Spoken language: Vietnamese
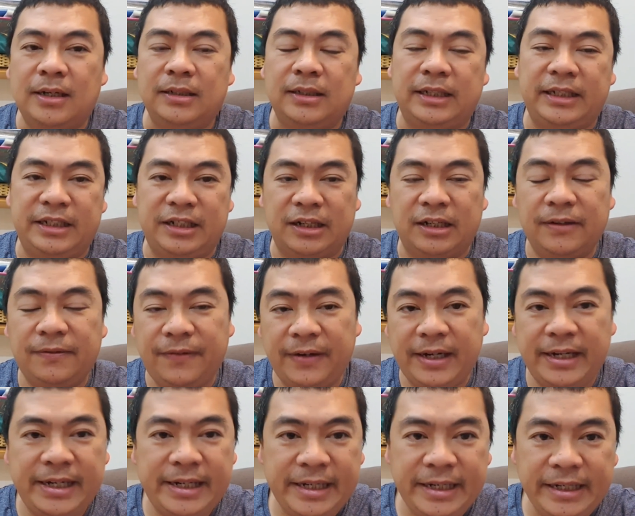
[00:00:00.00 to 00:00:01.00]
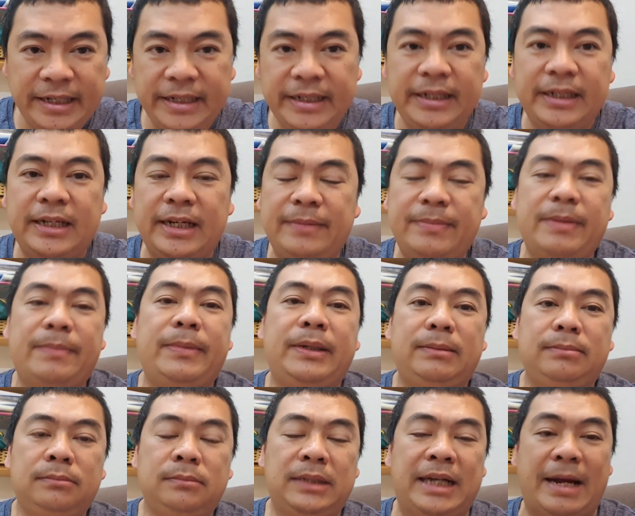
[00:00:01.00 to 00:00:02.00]
Thì những cái phí khi mà
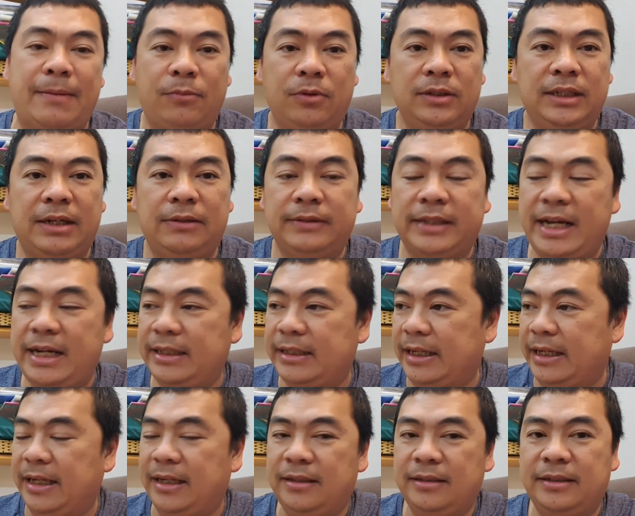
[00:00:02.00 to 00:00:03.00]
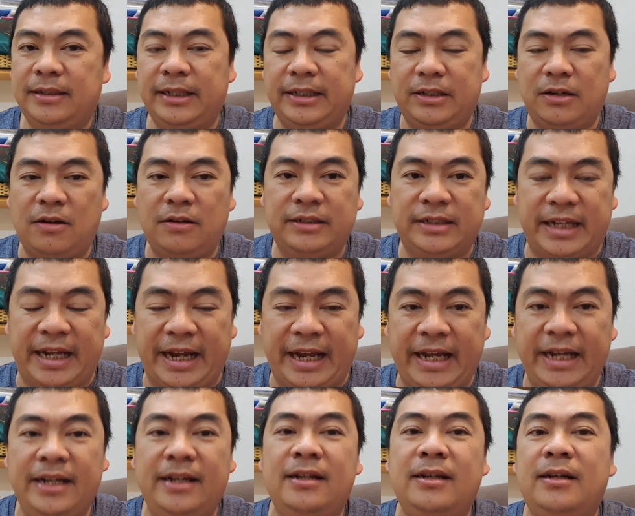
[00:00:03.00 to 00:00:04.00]
mình làm một thao tác vậy thì nó
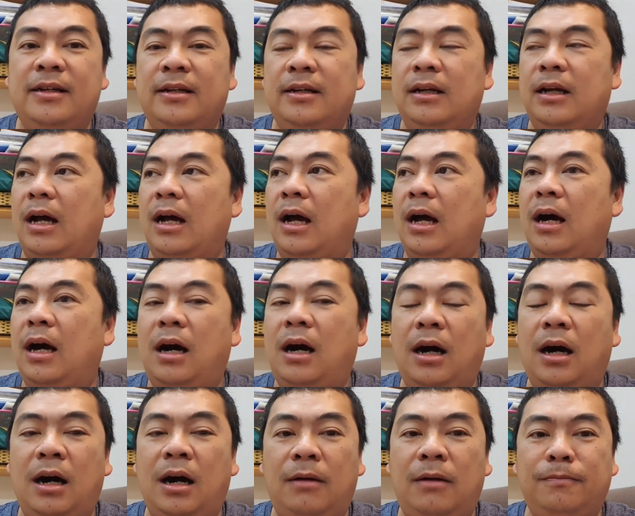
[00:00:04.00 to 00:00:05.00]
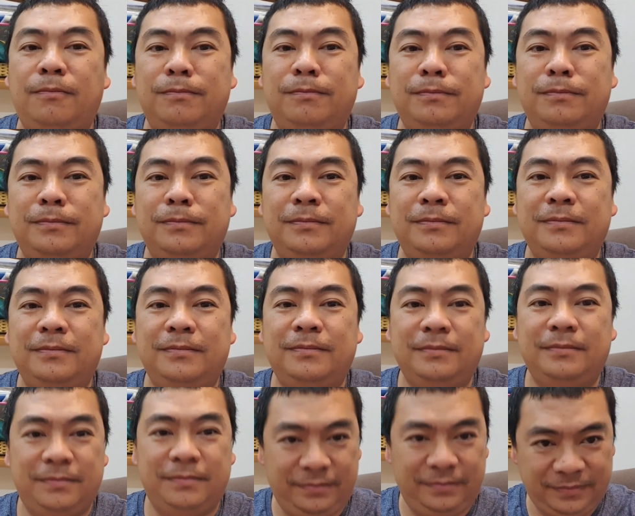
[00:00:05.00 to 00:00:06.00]
sẽ uh,
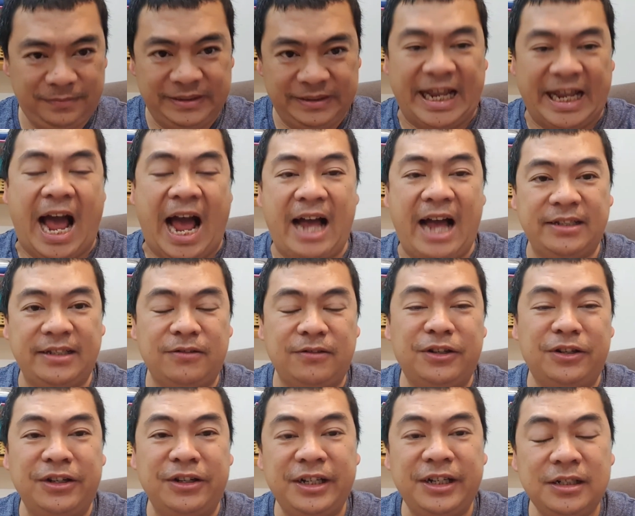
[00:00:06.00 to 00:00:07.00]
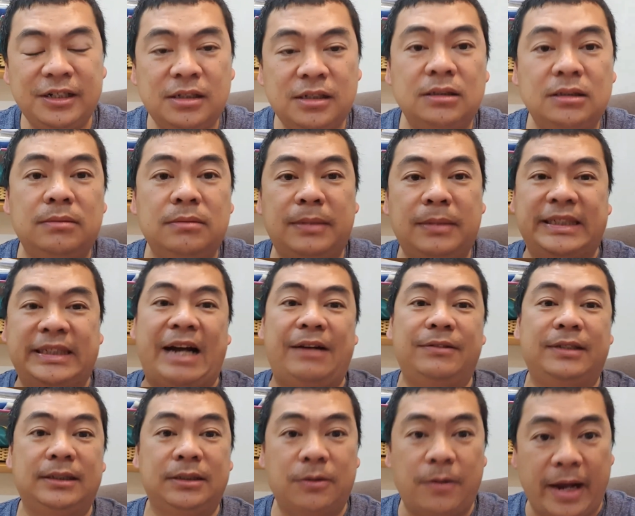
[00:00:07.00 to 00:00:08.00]
trả cho những cái người mà tạo
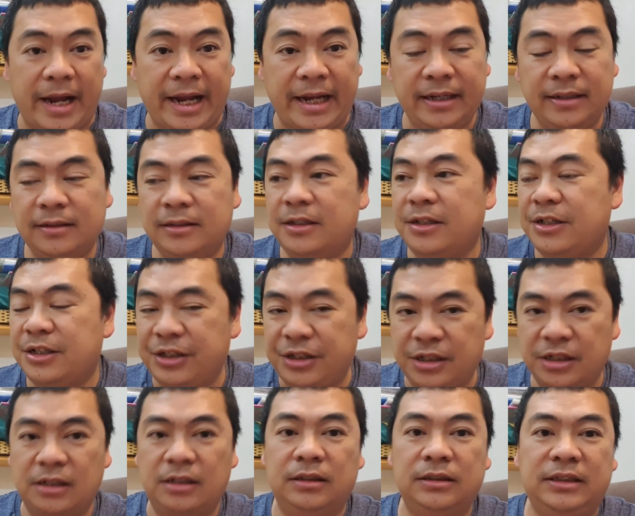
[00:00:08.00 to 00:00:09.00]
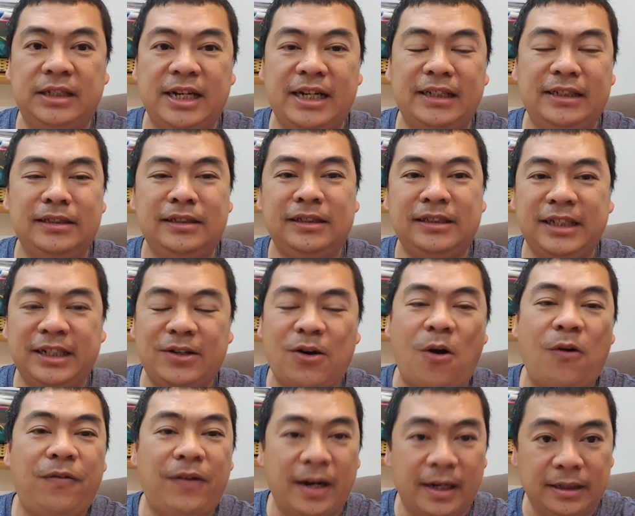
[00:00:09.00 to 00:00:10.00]
thanh khoản dựa trên cái
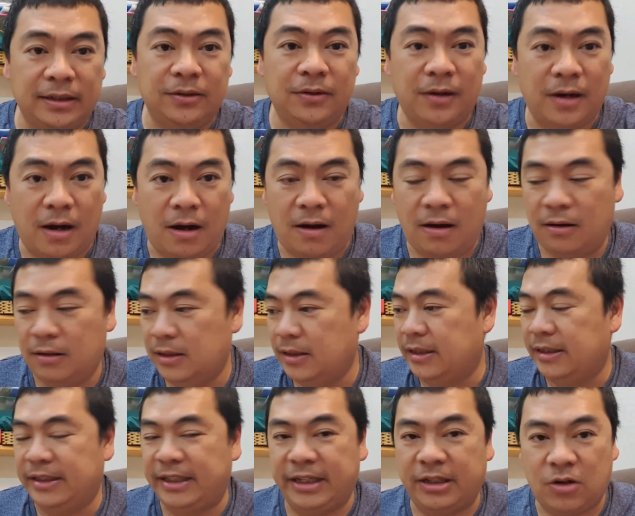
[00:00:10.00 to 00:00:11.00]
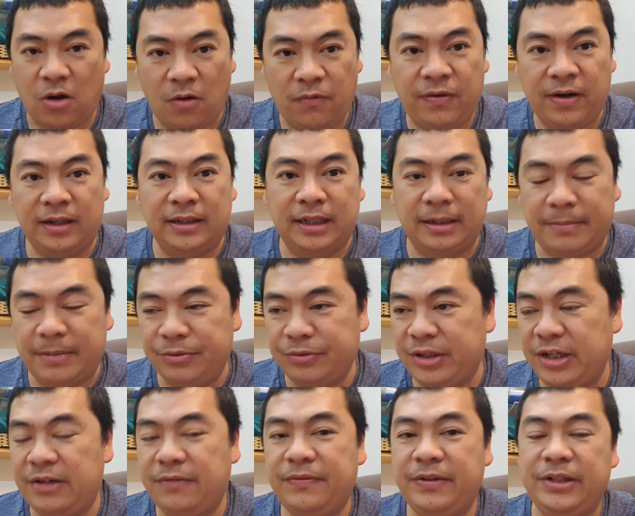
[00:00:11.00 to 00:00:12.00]
cổ phần của họ. Thì cổ phần là bao
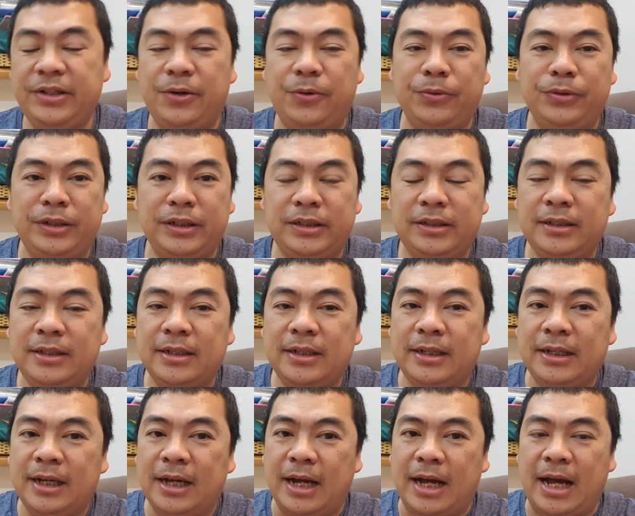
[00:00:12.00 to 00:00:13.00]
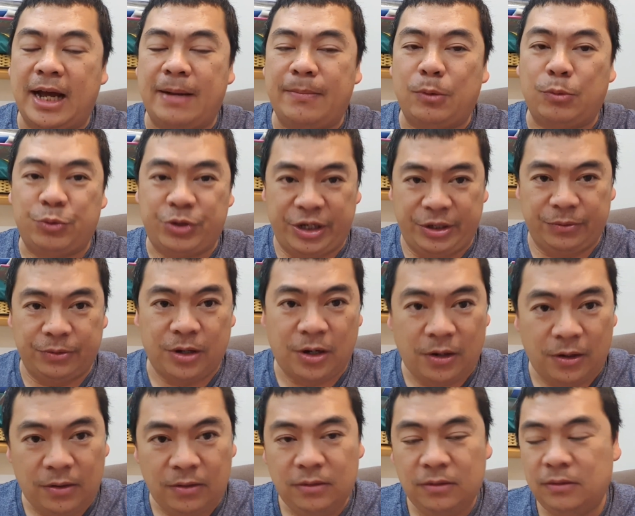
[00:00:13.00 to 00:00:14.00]
nhiêu? Ví dụ như À, một triệu
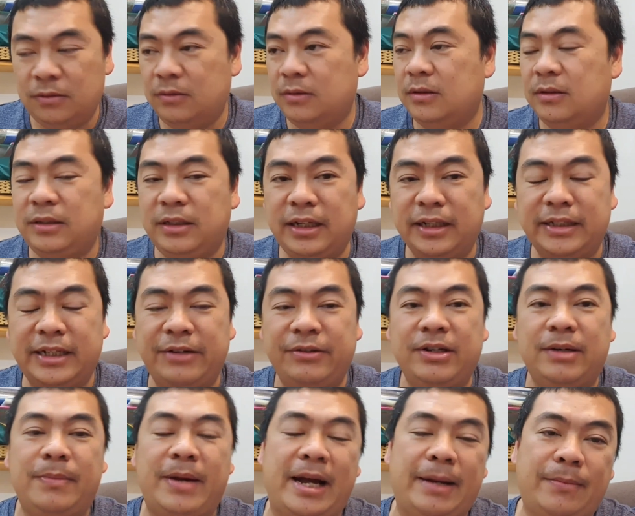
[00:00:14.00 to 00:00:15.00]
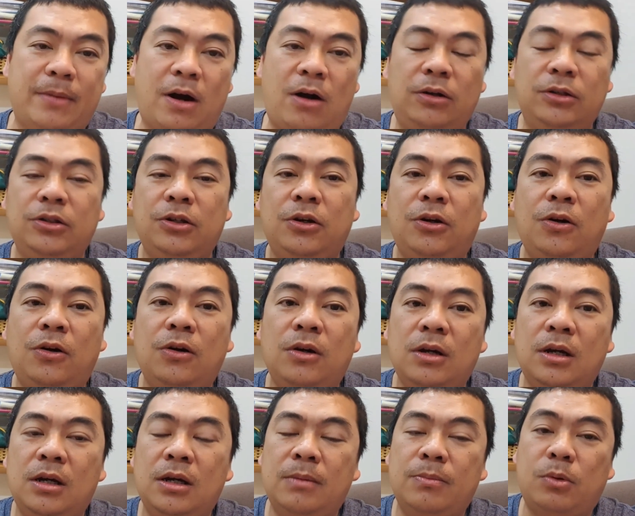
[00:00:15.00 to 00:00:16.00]
đô, nhưng nếu các bạn bỏ vô
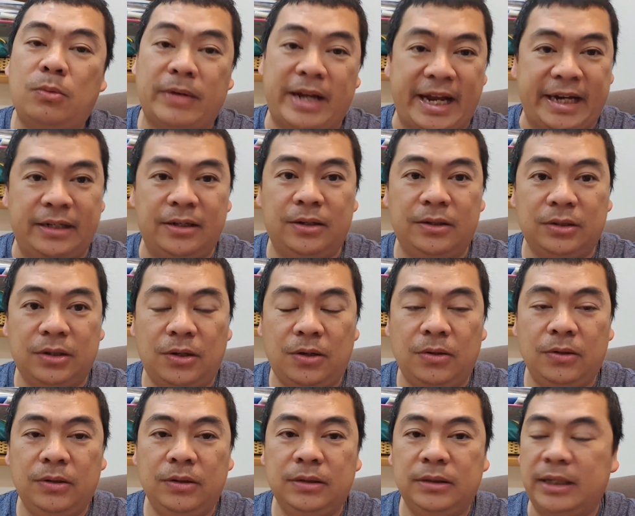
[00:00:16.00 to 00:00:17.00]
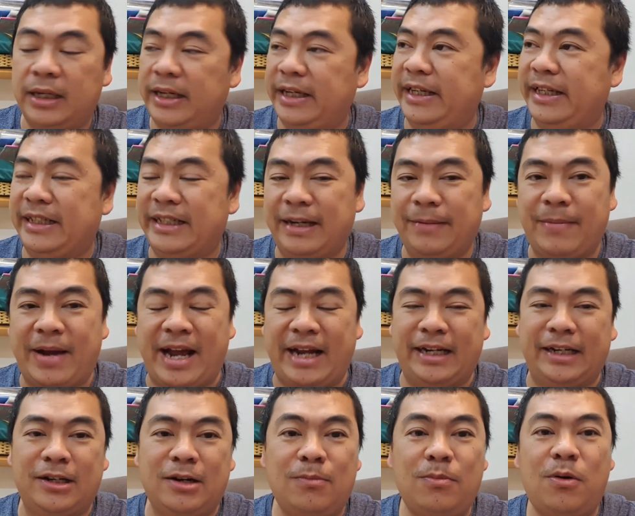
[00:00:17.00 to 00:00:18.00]
một ngàn đô thôi thì các bạn
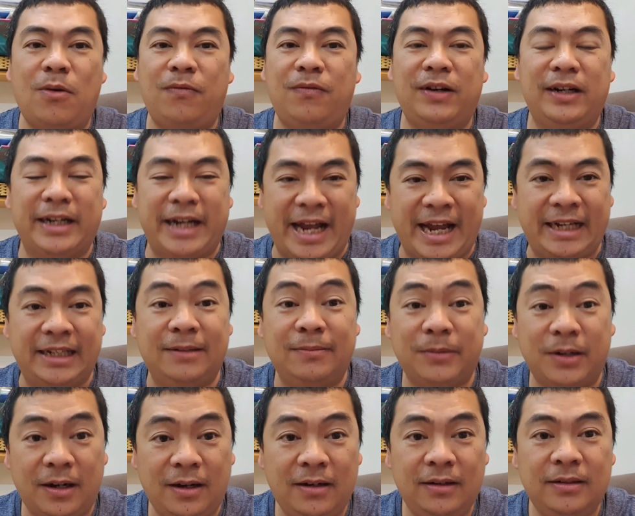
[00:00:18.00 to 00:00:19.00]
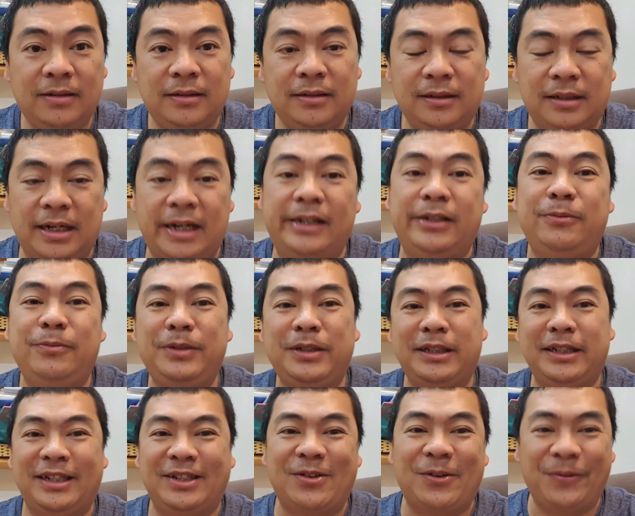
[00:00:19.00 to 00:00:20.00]
là có một phần ngàn trong đó, à, giống như
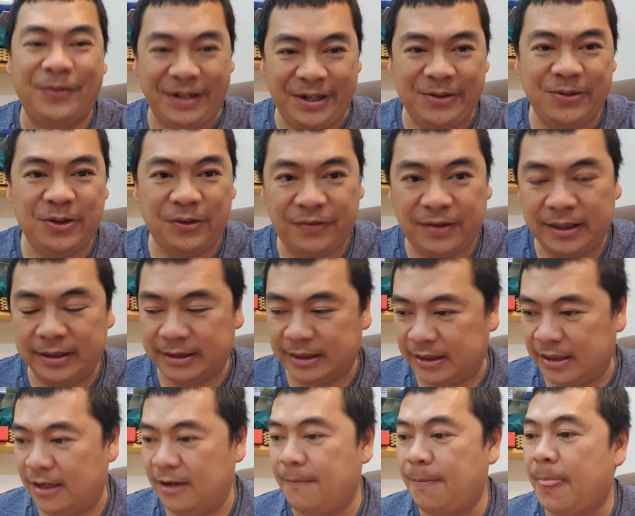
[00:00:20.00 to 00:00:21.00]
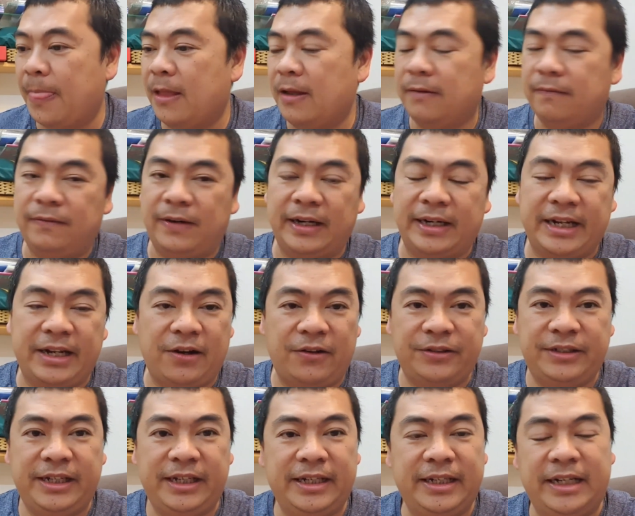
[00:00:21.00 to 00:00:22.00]
là cổ phiếu cổ phần gì đó. Và khi họ
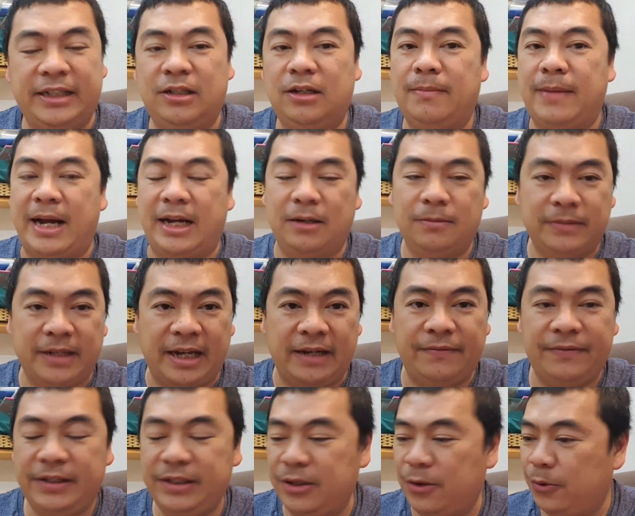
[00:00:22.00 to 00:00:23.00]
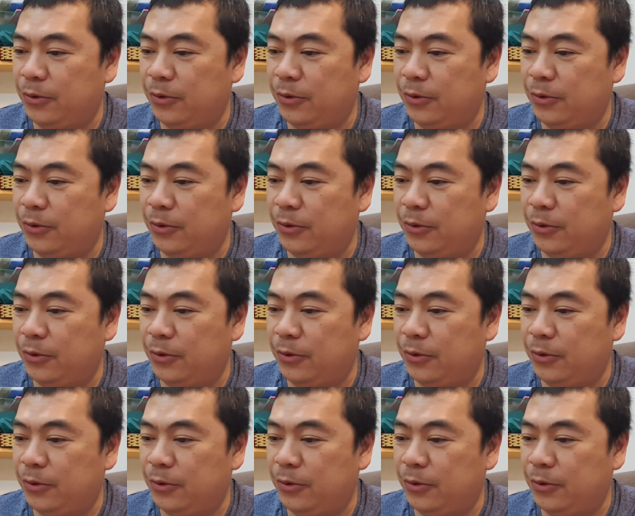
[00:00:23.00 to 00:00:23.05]
chia ra cho bạn cũng vậy. Ví dụ